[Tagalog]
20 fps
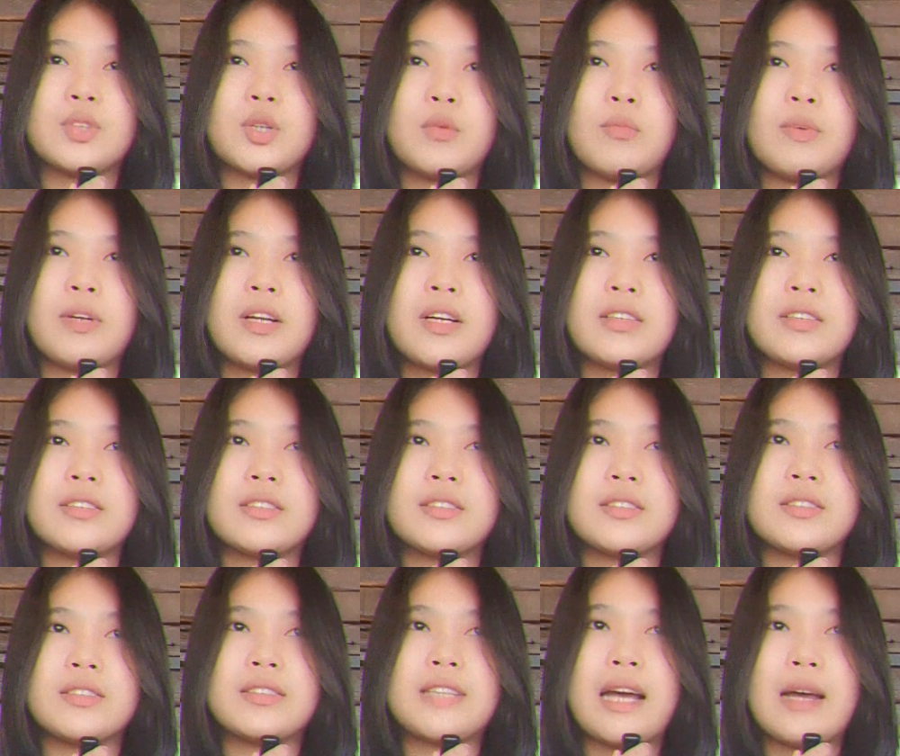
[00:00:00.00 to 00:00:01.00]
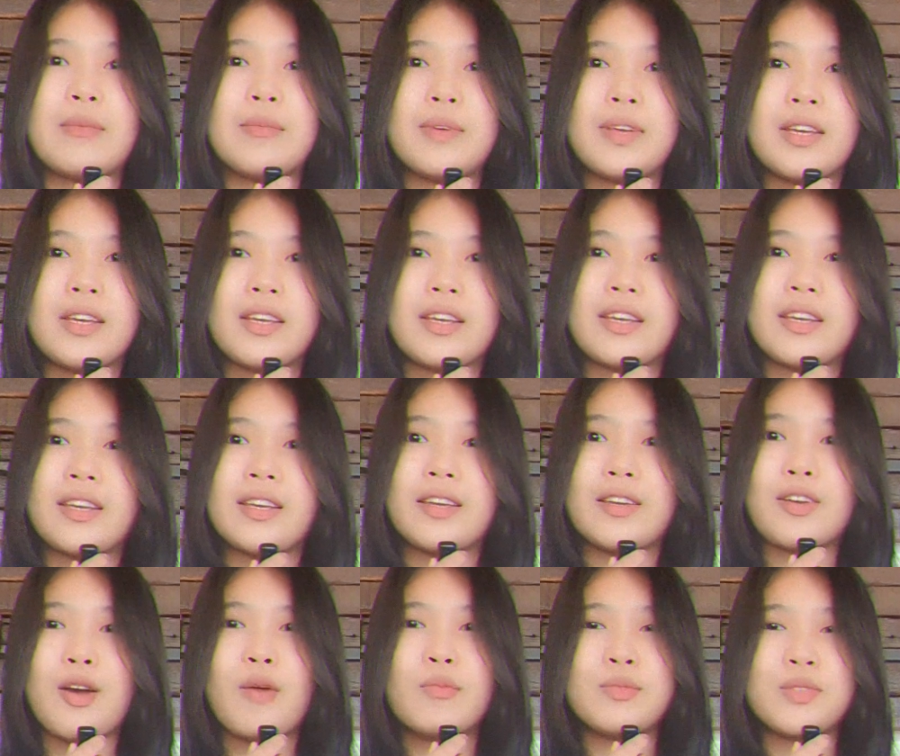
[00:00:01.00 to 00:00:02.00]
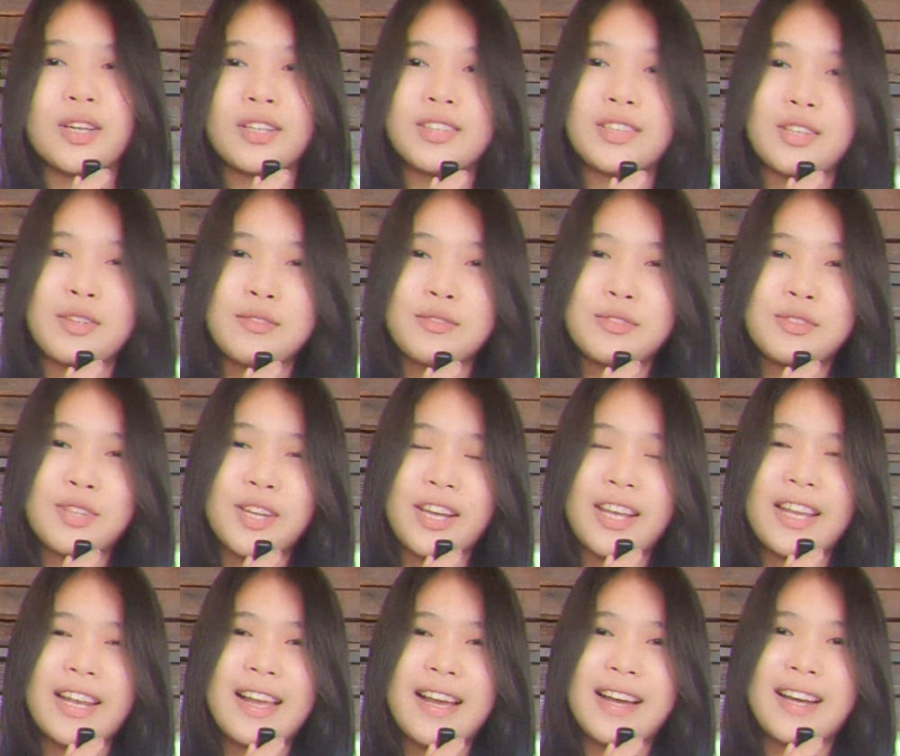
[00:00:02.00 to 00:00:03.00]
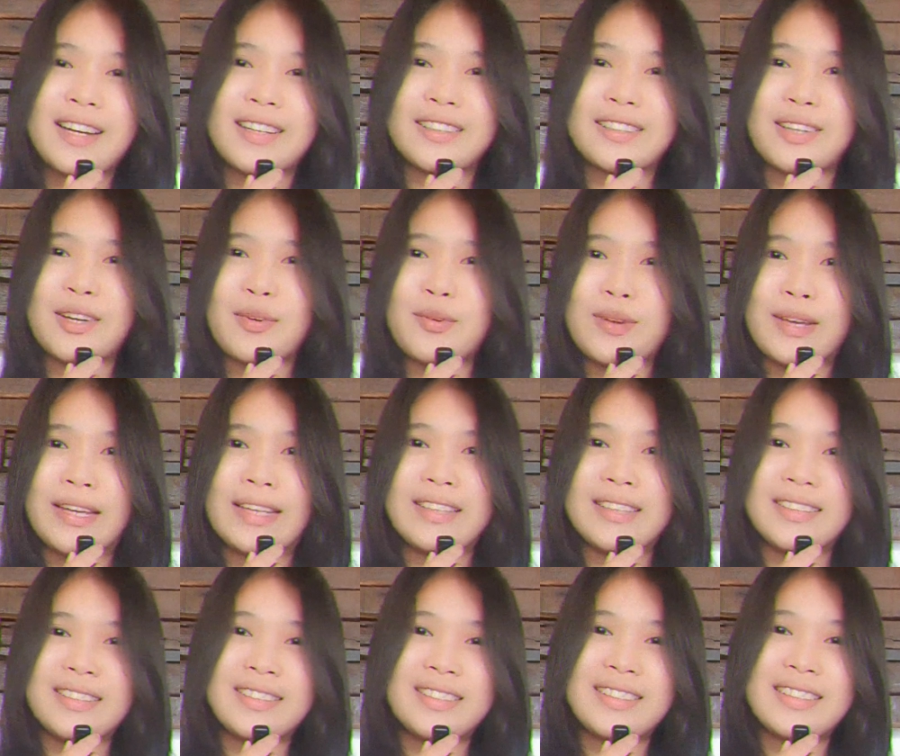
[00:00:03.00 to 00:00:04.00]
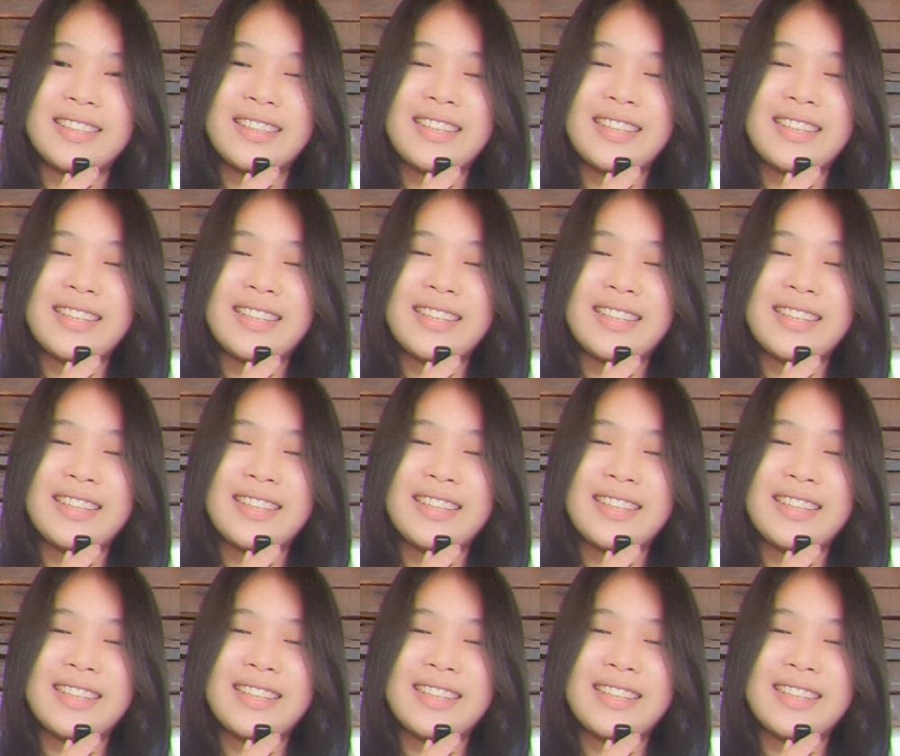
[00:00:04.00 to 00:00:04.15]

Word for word: sobrang daming objectives na kailangan gawin.